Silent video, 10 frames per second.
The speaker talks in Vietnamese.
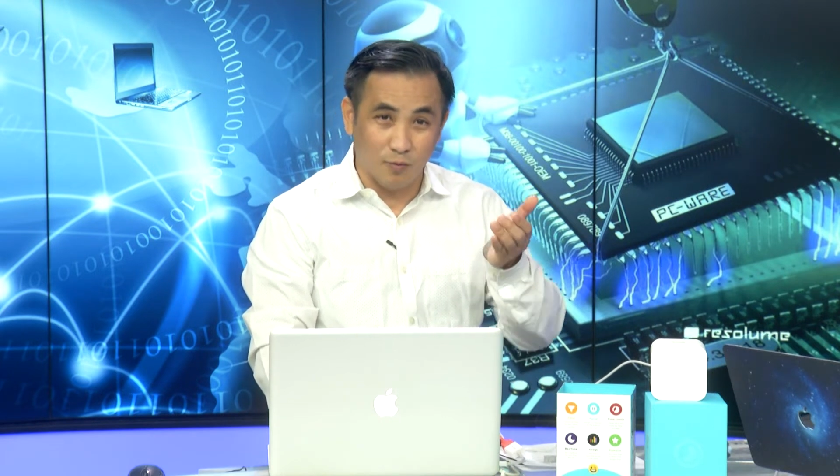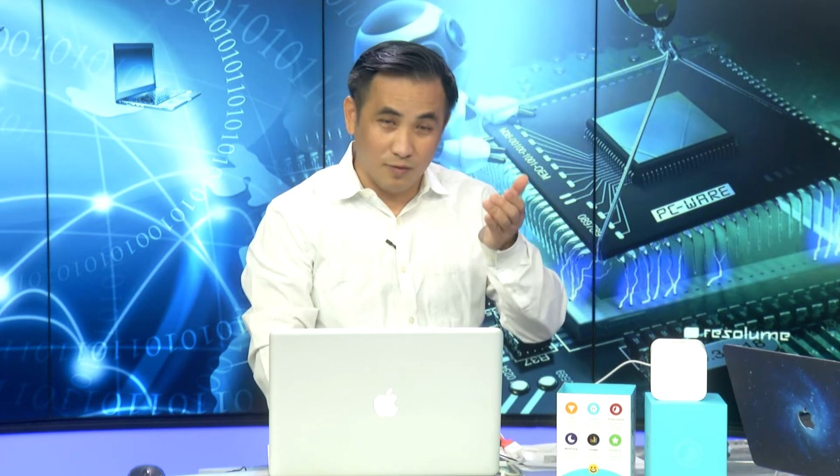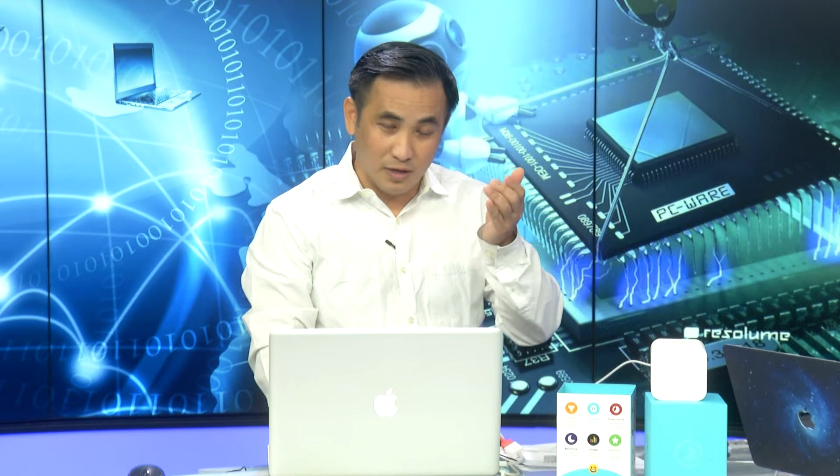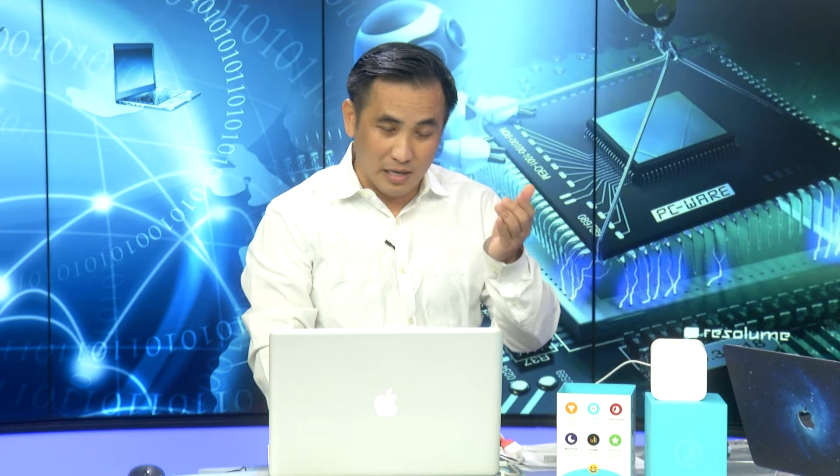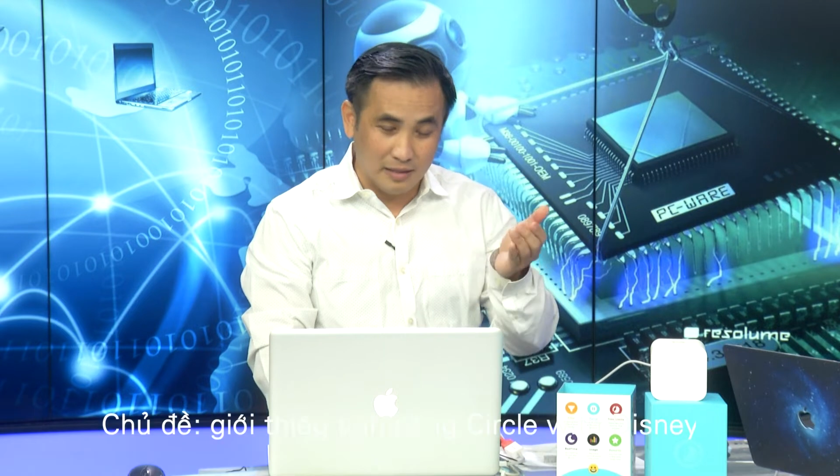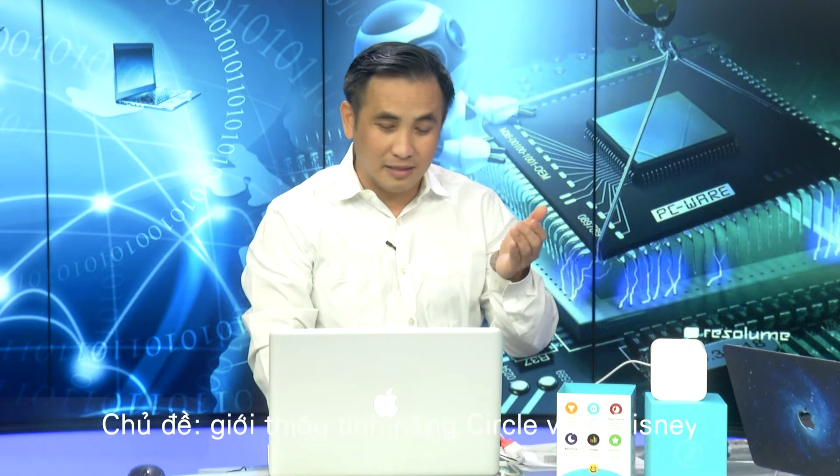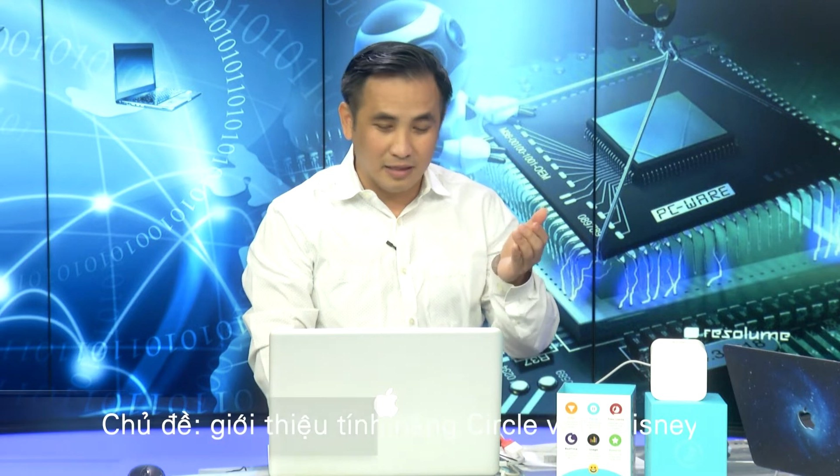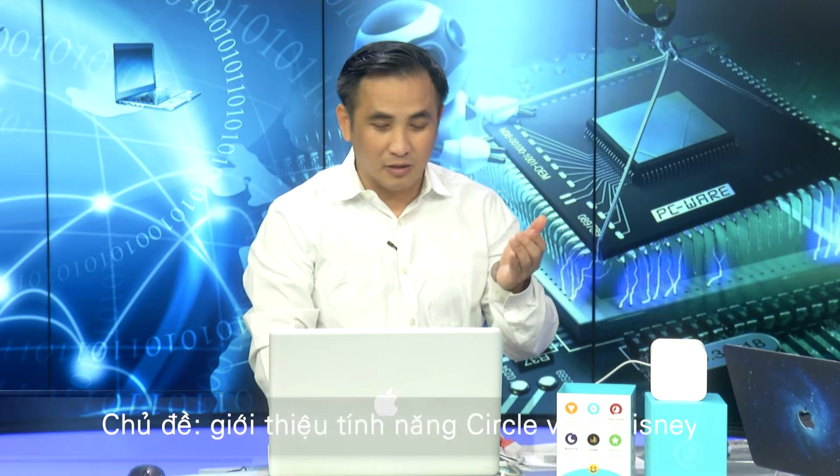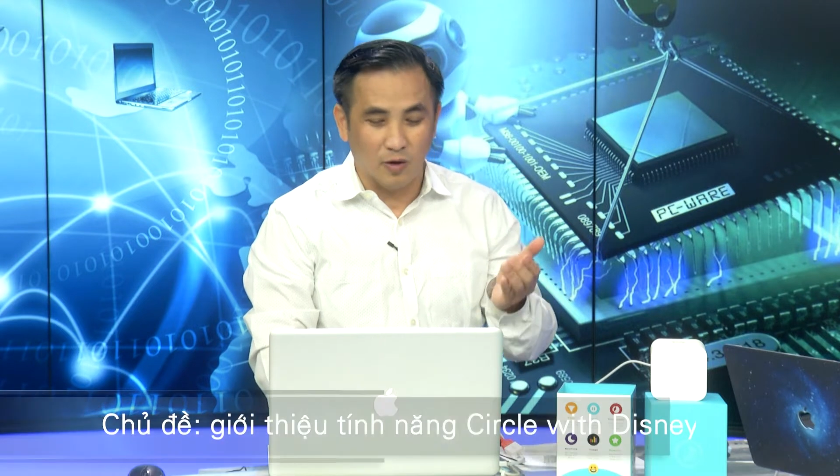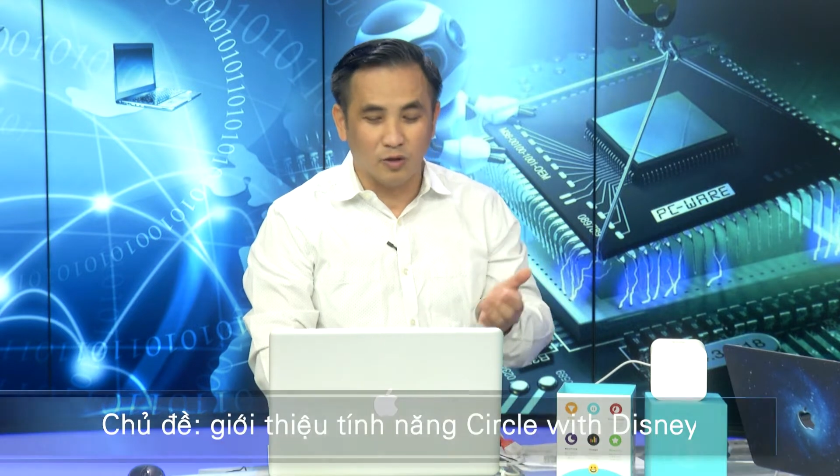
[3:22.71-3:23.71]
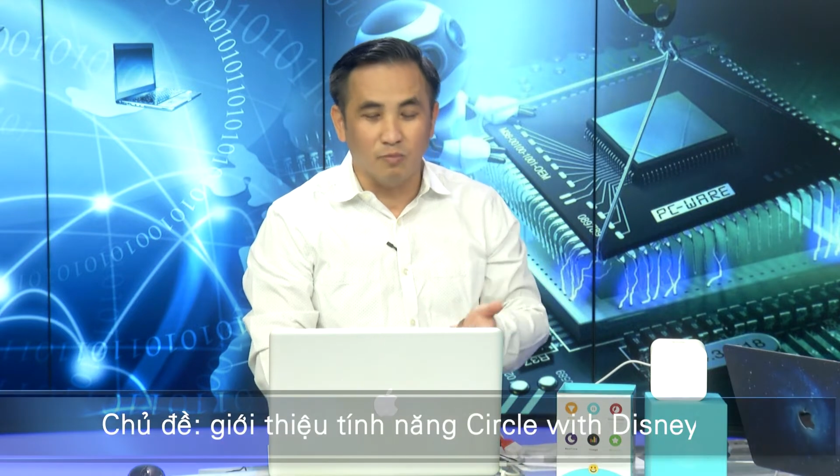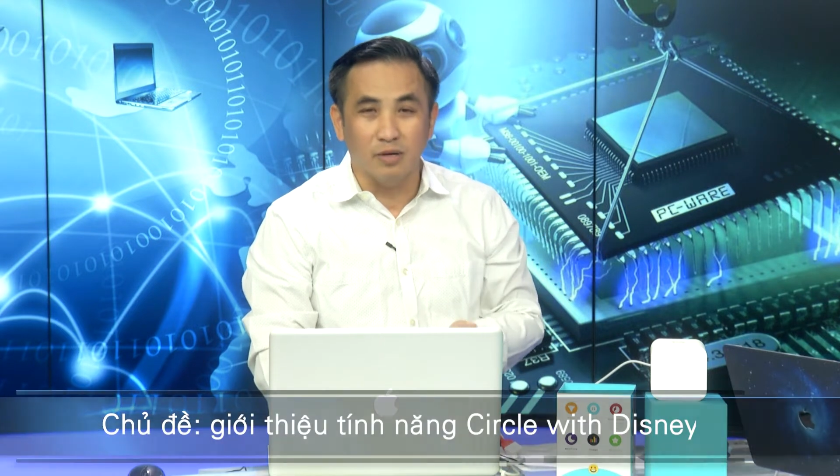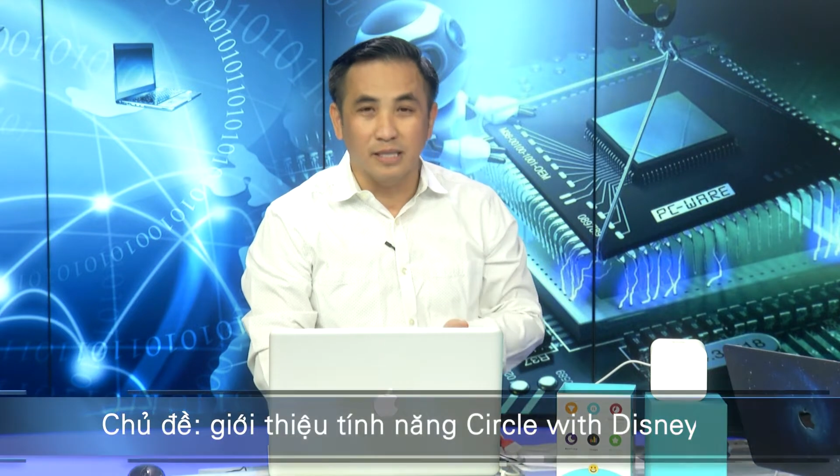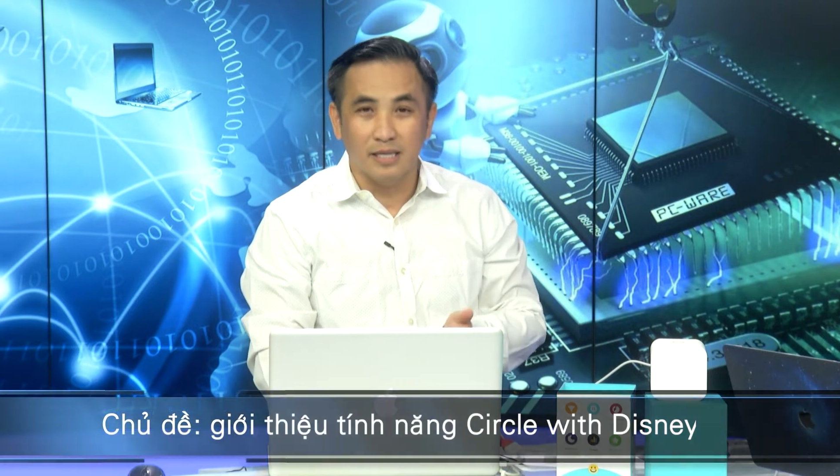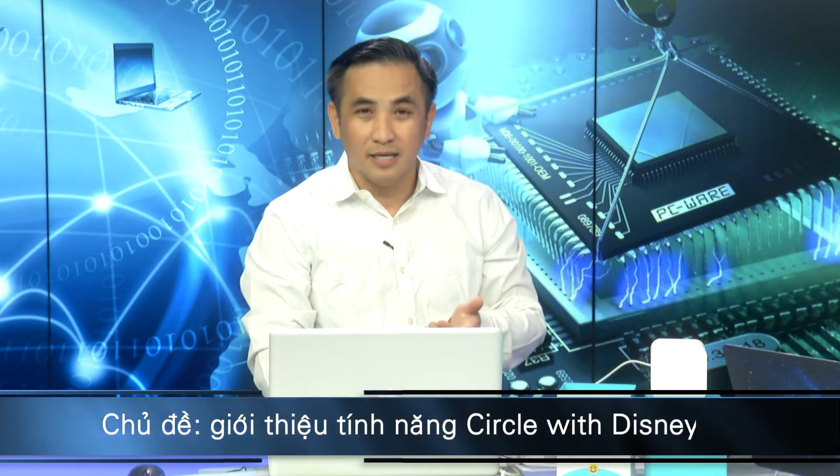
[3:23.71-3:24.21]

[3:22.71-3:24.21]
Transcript: quý vị lên cái điện thoại thông minh